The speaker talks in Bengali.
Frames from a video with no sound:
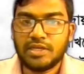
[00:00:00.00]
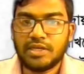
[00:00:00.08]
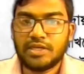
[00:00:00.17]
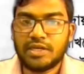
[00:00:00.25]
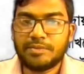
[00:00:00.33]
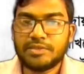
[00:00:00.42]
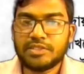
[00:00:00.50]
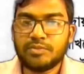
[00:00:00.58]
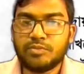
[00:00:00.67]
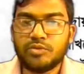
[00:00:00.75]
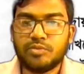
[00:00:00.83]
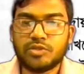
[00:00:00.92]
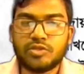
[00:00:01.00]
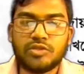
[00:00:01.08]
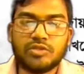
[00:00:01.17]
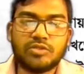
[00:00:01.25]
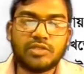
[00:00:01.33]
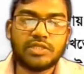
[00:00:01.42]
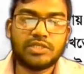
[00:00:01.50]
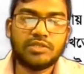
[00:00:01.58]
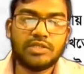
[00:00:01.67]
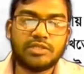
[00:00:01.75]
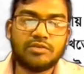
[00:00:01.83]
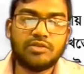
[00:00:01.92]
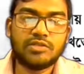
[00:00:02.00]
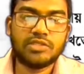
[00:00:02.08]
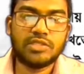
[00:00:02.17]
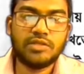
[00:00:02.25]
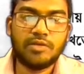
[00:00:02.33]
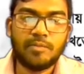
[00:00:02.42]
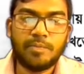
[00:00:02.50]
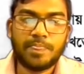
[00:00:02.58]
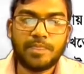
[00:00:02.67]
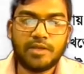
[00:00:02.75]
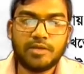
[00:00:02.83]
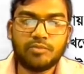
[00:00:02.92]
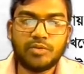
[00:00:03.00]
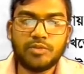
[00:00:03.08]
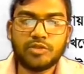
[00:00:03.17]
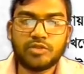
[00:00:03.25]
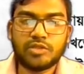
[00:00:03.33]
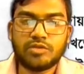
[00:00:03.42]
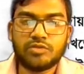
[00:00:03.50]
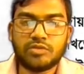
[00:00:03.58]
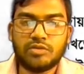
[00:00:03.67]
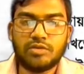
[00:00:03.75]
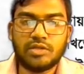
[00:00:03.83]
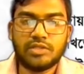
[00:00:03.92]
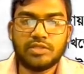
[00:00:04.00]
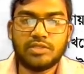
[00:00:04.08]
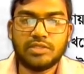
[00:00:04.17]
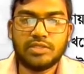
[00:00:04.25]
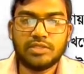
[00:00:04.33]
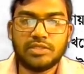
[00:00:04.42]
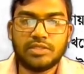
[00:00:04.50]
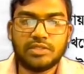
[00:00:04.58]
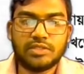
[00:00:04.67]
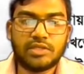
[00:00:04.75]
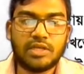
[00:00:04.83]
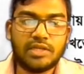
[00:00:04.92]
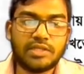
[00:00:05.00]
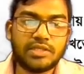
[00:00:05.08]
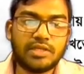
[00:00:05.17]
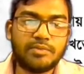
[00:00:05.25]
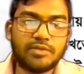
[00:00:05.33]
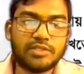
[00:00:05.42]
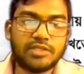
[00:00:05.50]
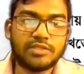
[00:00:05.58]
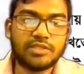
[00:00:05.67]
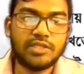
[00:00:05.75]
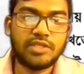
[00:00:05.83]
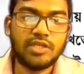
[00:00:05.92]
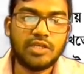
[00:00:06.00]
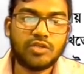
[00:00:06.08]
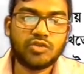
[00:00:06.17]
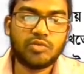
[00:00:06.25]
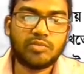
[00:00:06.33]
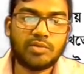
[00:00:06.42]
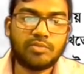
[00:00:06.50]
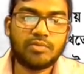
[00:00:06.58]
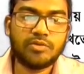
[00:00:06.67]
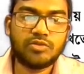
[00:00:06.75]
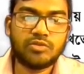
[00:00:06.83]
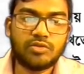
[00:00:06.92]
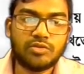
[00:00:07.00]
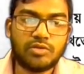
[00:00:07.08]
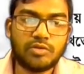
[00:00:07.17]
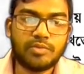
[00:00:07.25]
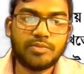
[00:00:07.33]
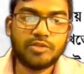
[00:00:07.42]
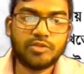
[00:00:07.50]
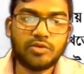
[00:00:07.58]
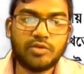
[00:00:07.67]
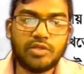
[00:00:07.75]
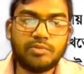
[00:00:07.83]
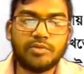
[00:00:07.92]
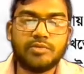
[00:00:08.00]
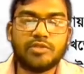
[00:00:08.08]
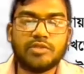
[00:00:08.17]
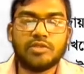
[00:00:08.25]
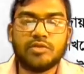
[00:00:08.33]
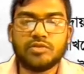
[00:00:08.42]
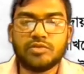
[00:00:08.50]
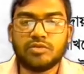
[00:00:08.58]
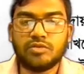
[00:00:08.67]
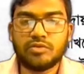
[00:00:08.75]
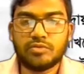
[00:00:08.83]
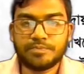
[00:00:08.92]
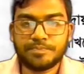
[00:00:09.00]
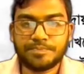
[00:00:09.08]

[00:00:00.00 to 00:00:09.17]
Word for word: আর নামাজের পূর্ব শর্ত একটি একটি হলো হচ্ছে পবিত্রতা অর্জন করা আল্লাহ তালা বলছেন যে তোমরা পবিত্র অপবিত্র হলে পবিত্রতা অর্জন করো